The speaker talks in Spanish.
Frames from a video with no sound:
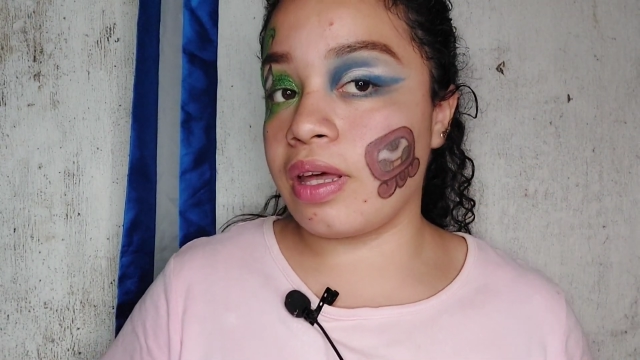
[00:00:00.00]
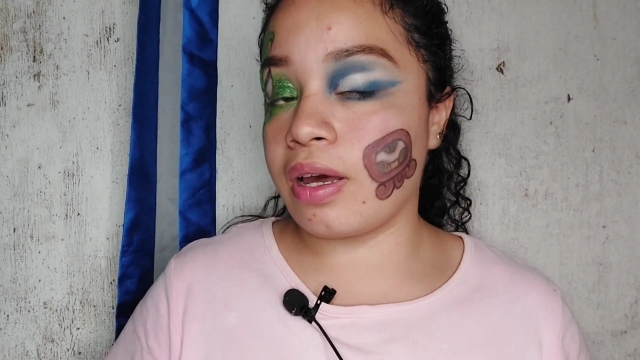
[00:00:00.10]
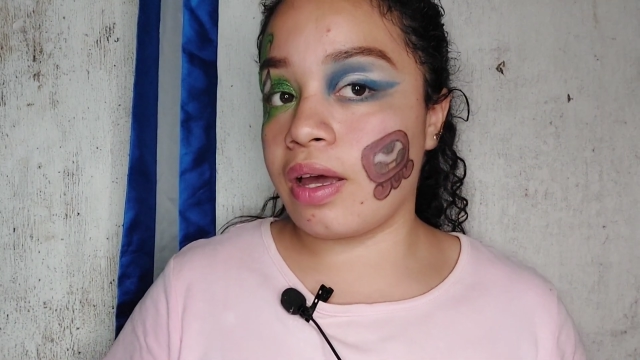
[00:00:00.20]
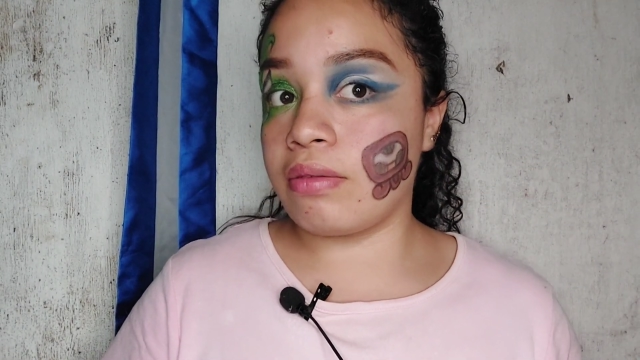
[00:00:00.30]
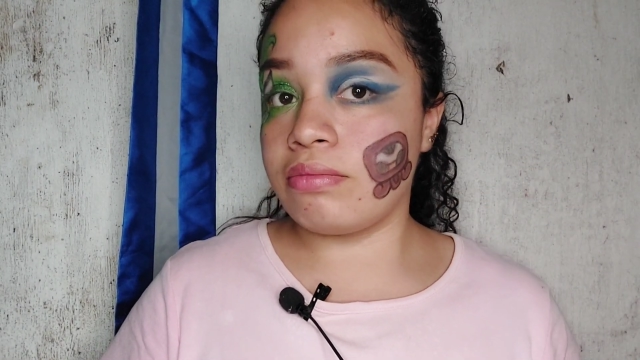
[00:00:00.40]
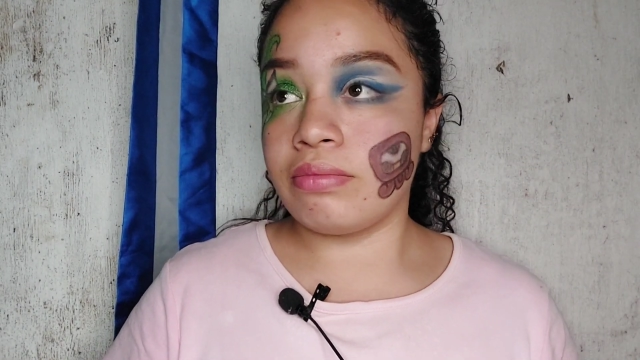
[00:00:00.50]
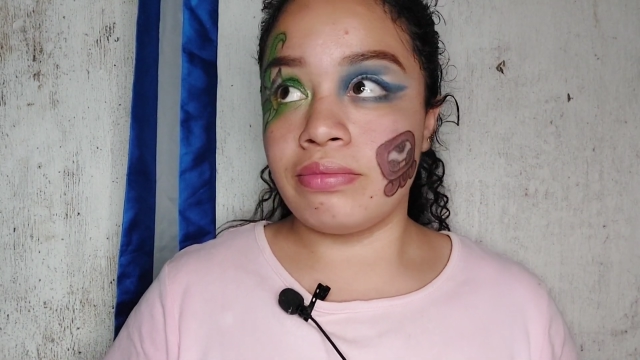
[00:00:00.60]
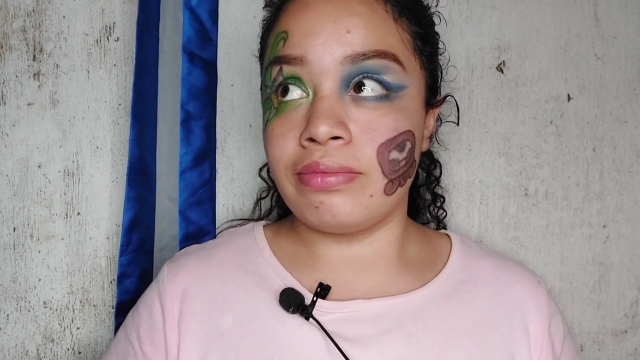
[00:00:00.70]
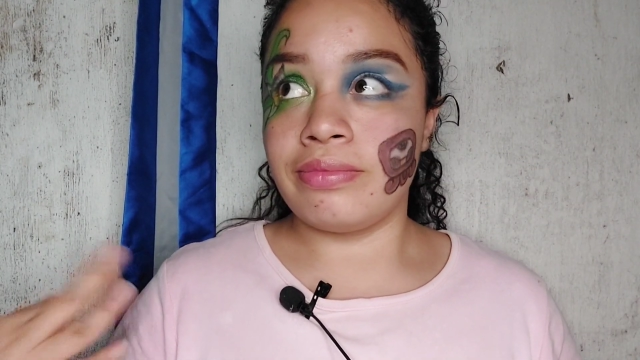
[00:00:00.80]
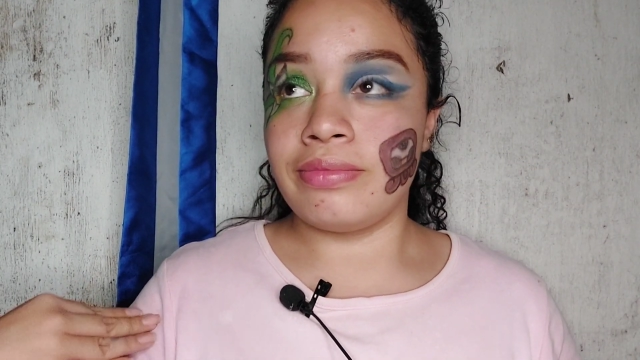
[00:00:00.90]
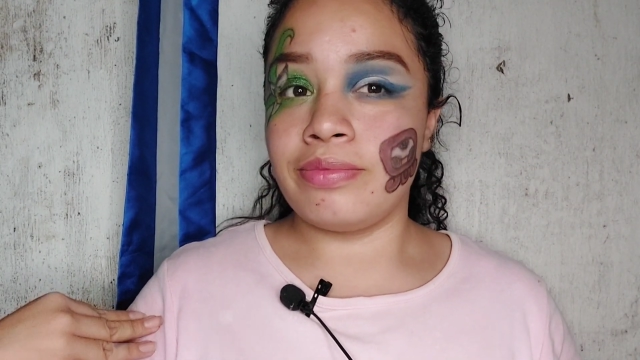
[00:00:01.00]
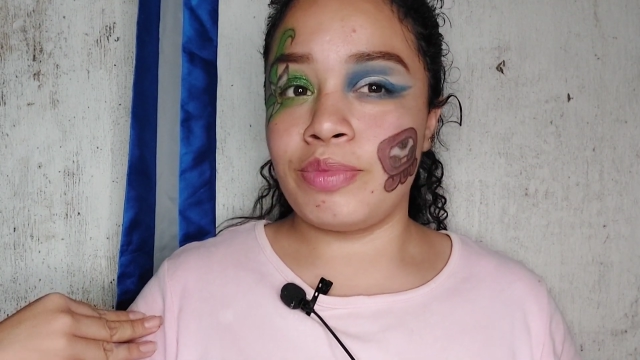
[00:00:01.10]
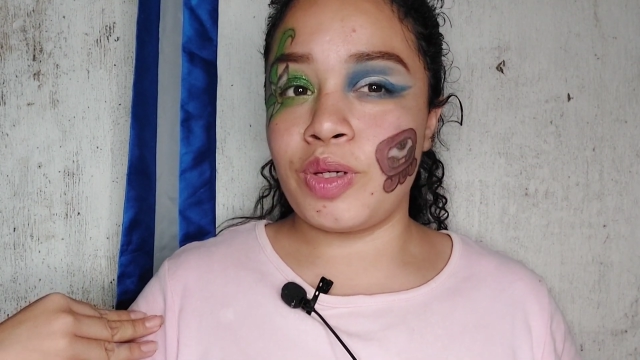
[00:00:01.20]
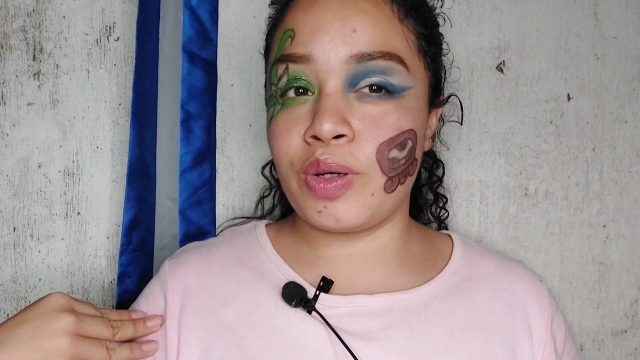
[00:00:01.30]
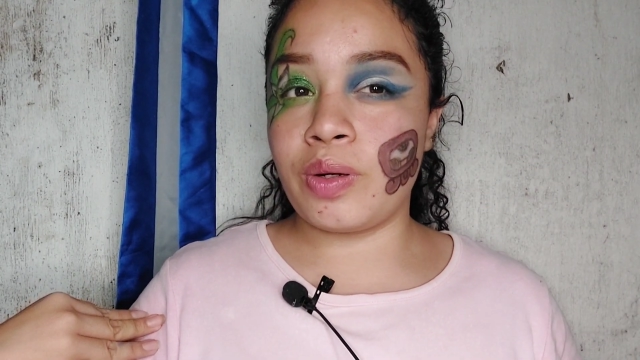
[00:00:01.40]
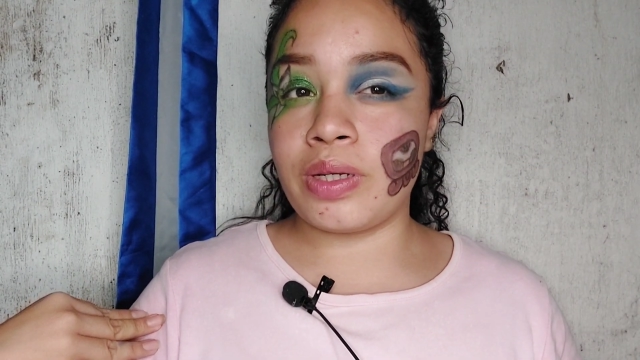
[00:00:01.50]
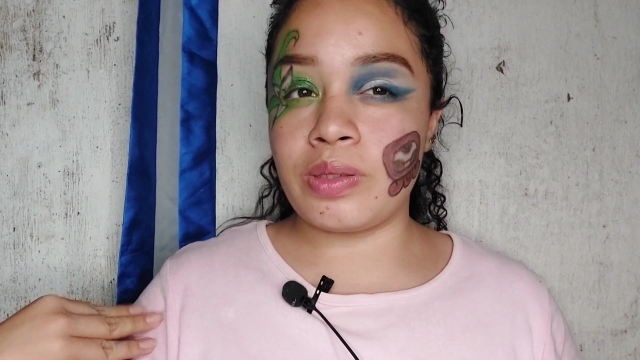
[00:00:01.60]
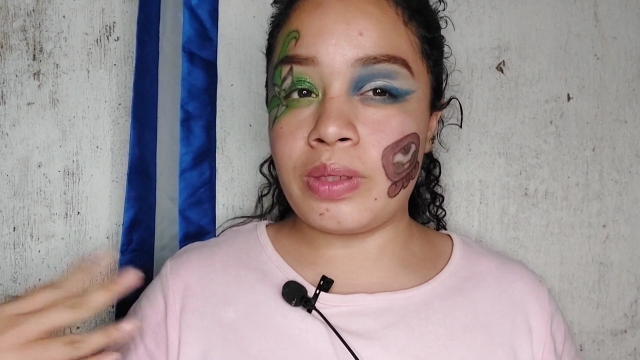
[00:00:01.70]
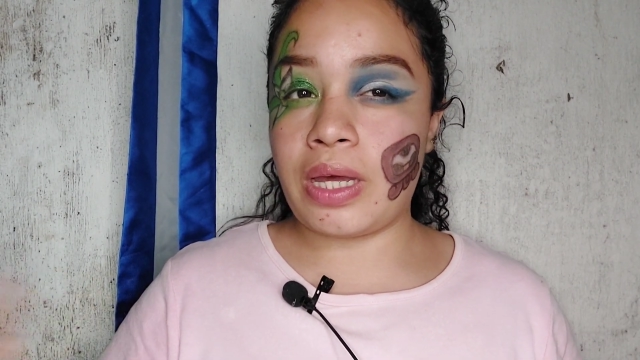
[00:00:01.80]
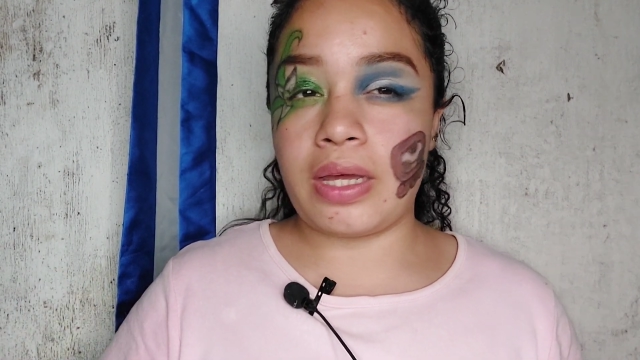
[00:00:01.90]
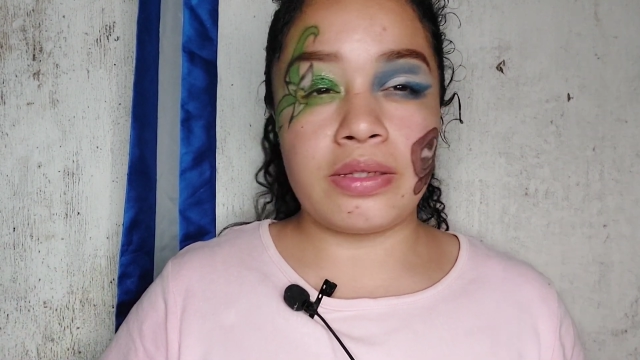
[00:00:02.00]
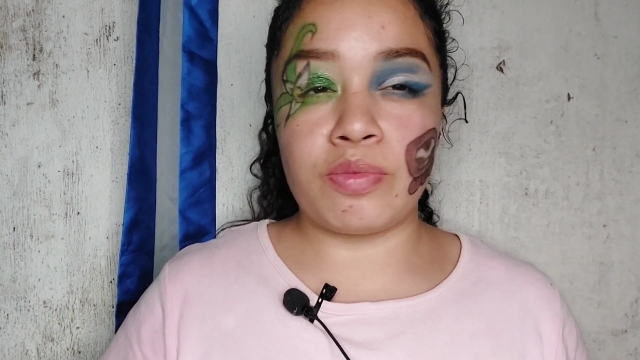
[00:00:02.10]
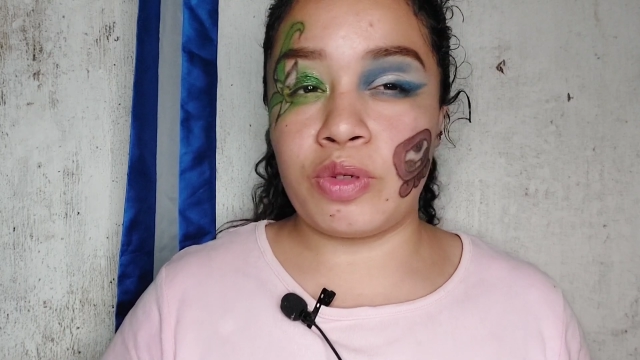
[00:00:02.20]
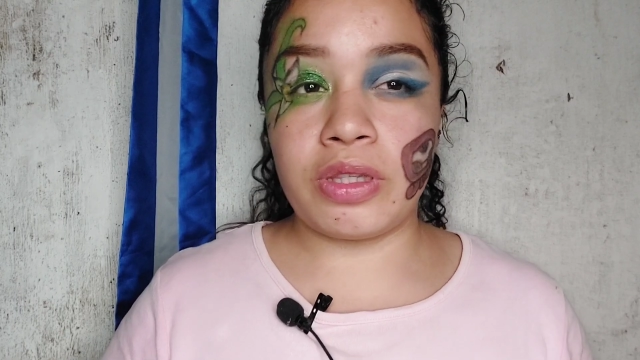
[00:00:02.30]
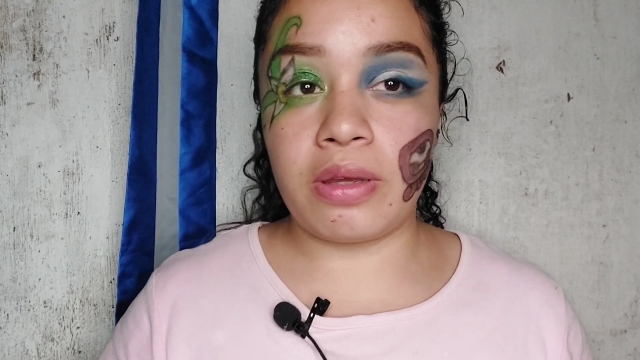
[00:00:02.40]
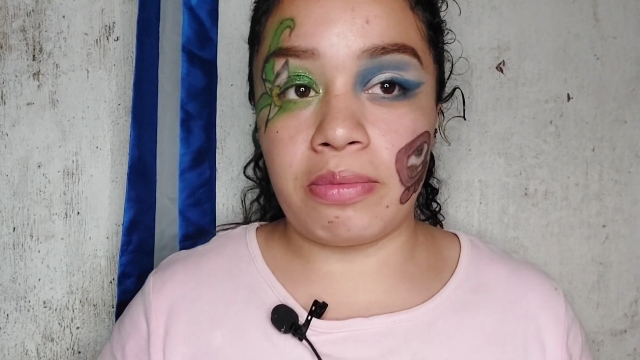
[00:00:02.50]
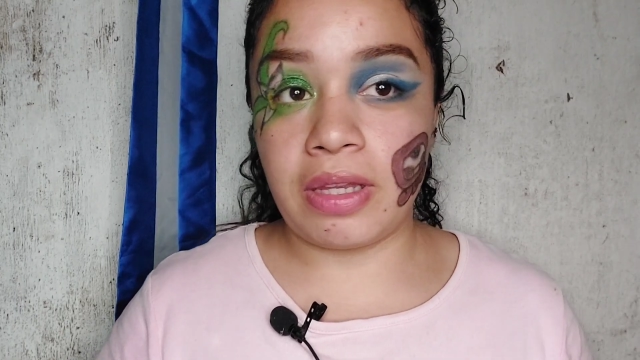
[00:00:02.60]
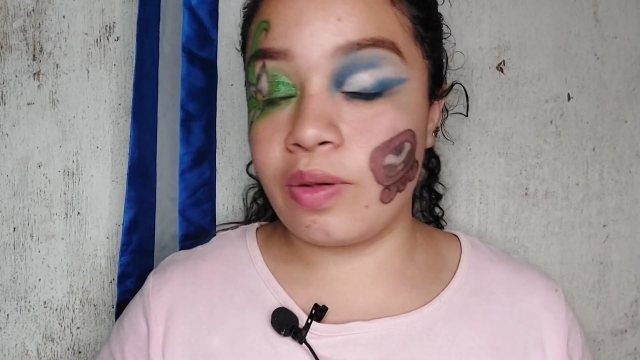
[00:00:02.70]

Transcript: acá. Pero creo que eso ya es muy de mí,